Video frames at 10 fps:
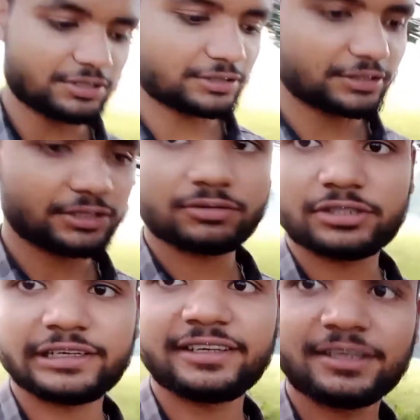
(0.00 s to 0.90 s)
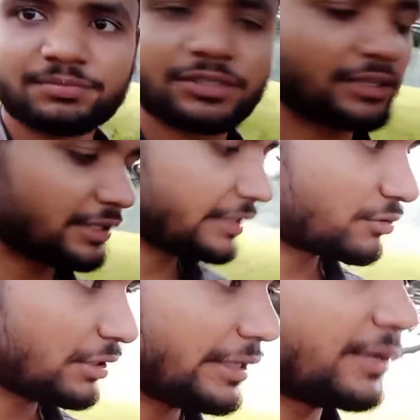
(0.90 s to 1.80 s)
समझ सकते हैं तो चलिए अब
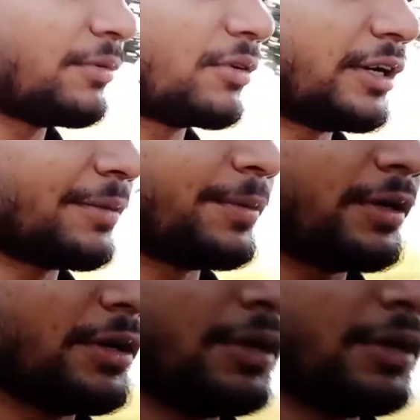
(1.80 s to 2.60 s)
चलते हैं इसको लेके हम लोग घर